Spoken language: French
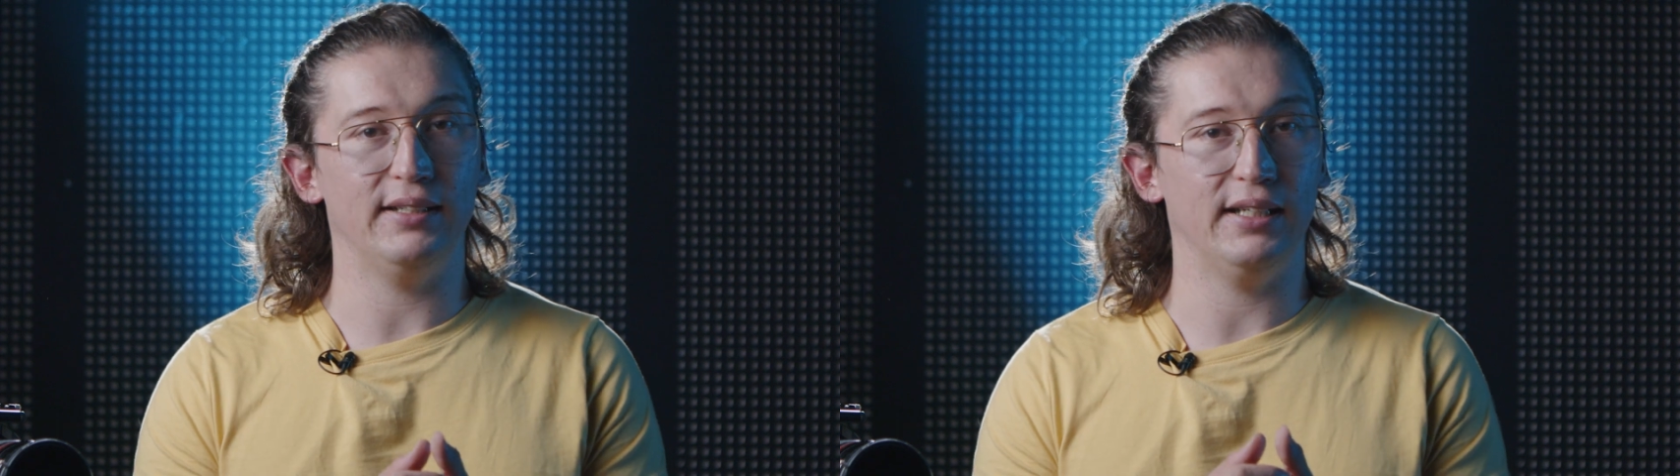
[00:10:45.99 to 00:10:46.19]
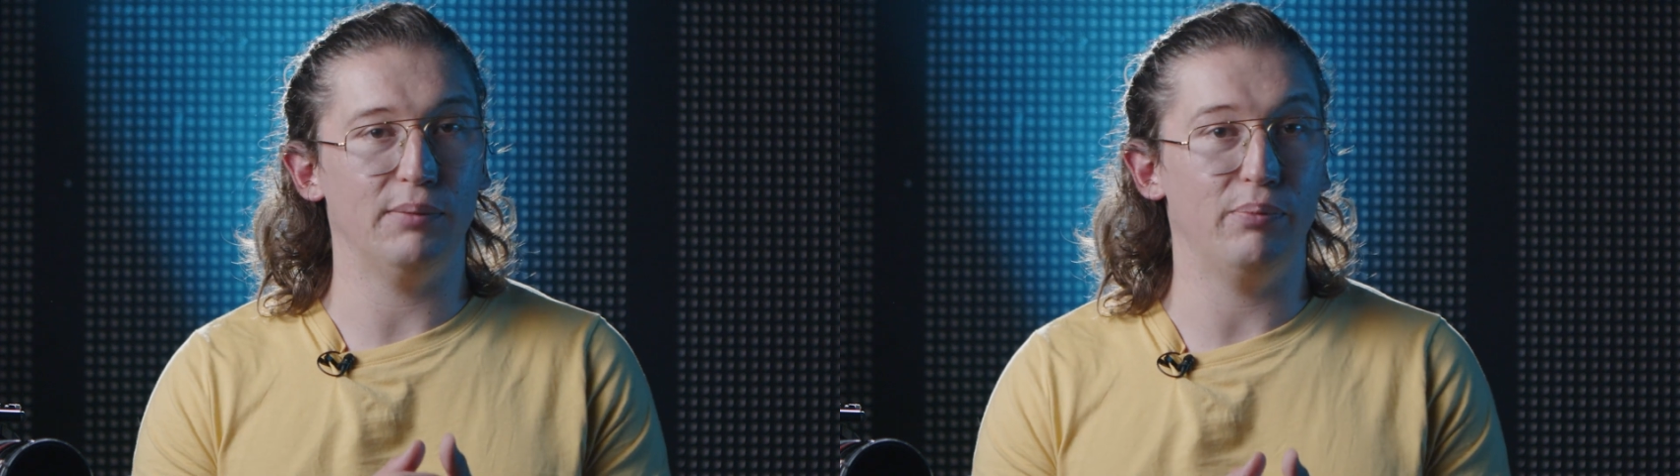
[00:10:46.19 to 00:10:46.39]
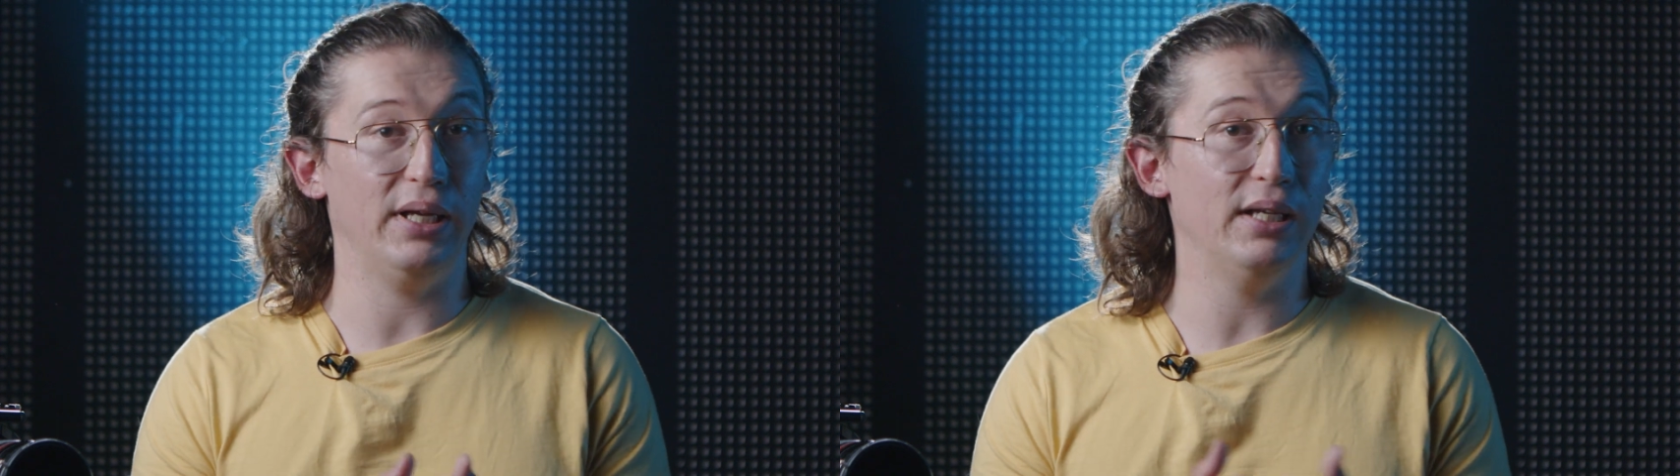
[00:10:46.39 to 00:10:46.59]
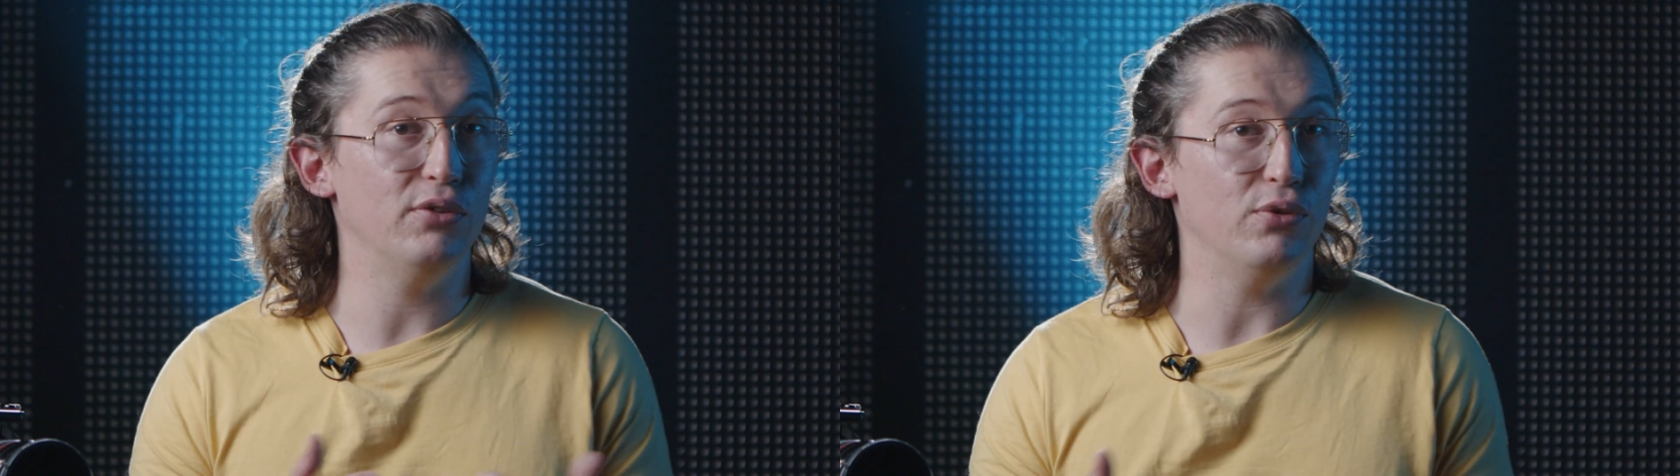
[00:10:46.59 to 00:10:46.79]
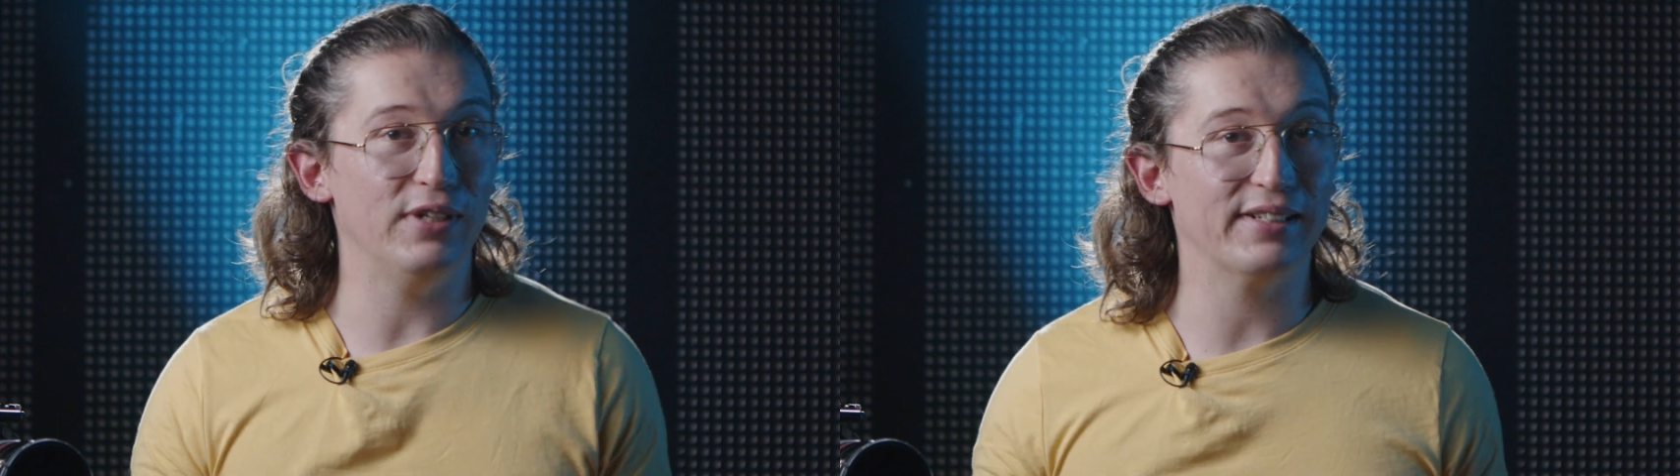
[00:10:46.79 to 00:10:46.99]
t'équiper
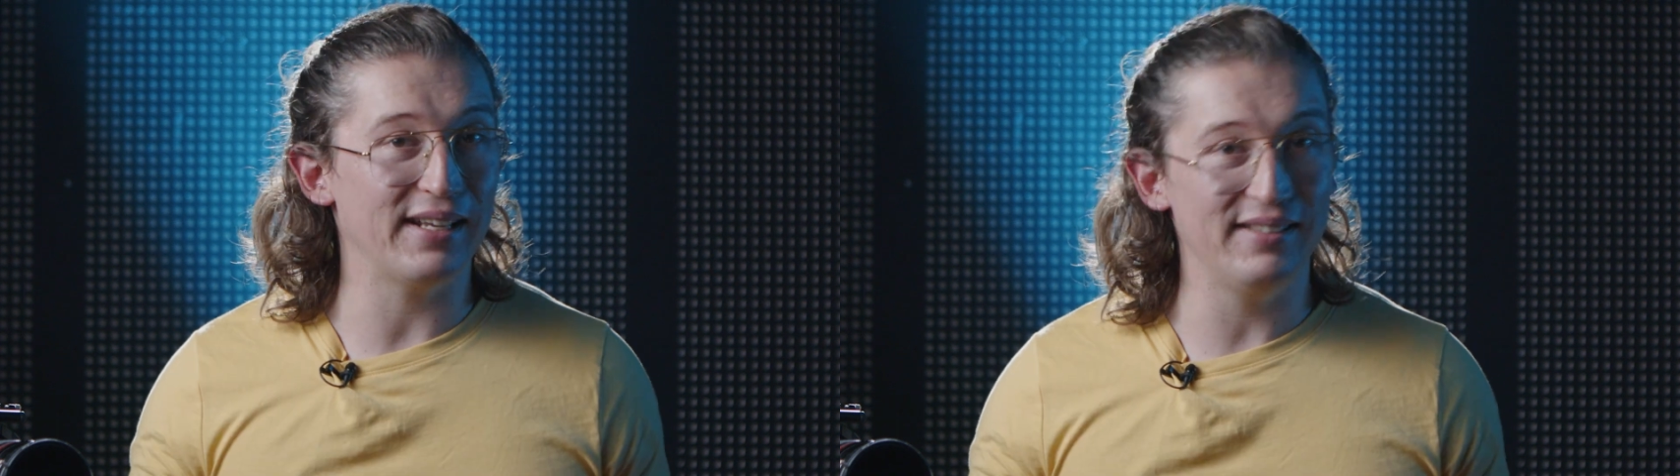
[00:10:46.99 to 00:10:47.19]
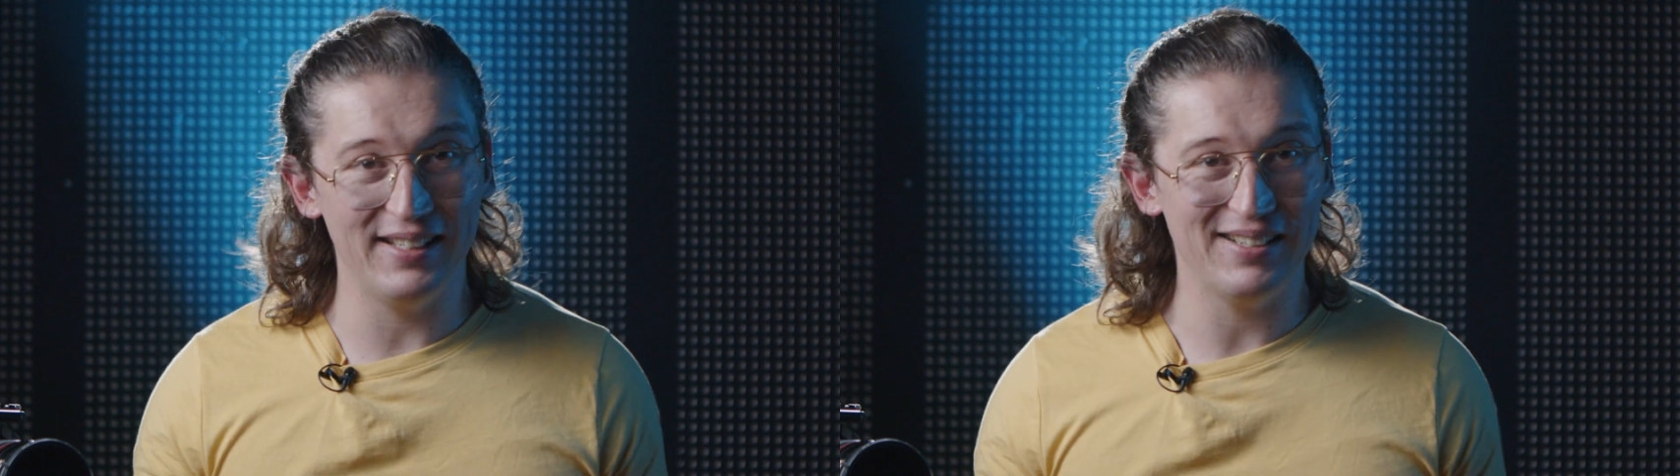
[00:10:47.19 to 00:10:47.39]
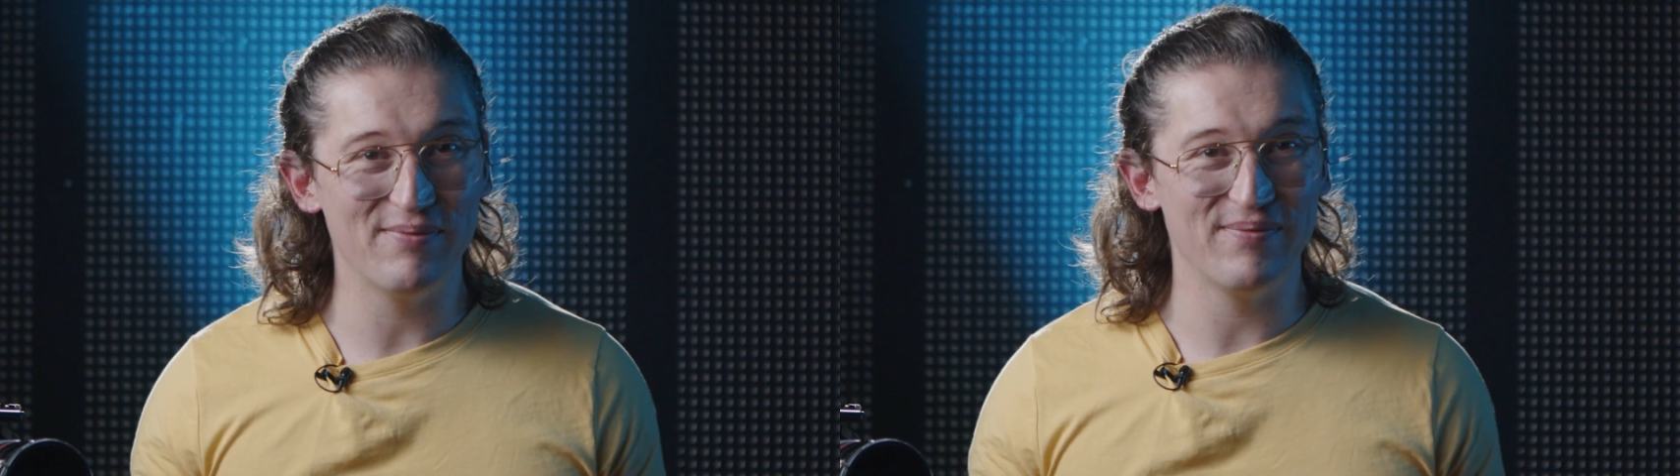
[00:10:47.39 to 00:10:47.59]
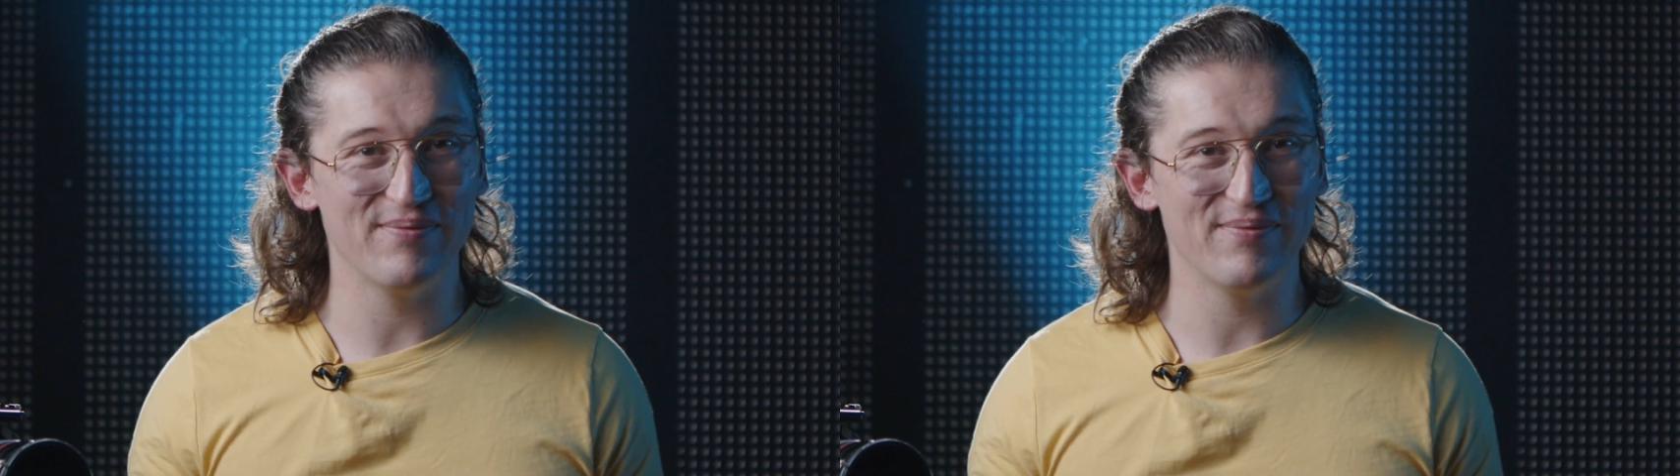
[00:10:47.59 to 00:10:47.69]
de filtres ND.